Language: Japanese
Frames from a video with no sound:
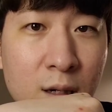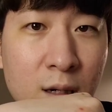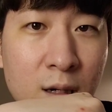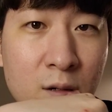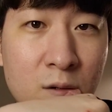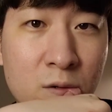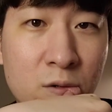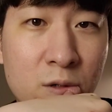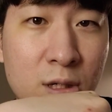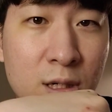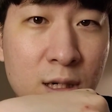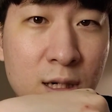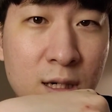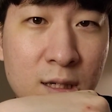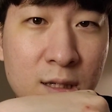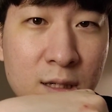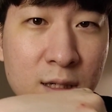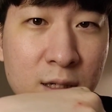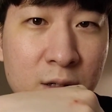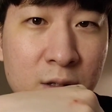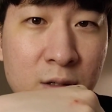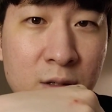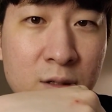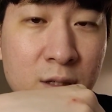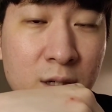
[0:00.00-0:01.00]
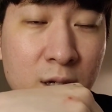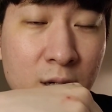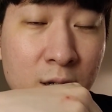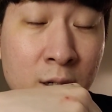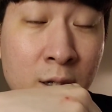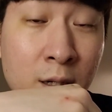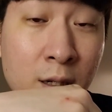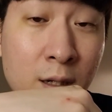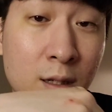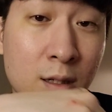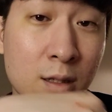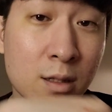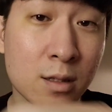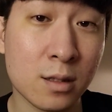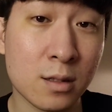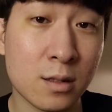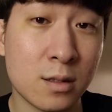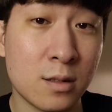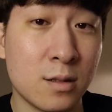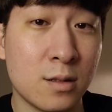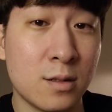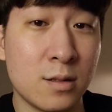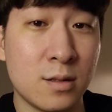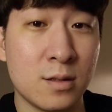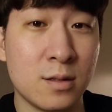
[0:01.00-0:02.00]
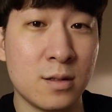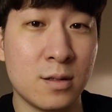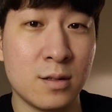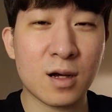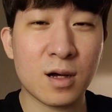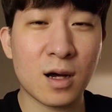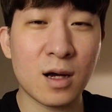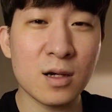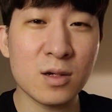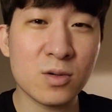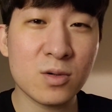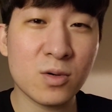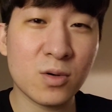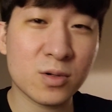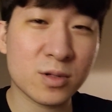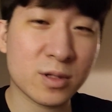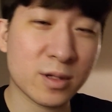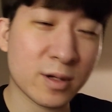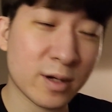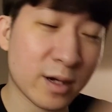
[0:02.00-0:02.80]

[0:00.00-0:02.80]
エロいからだよ。え？韓国で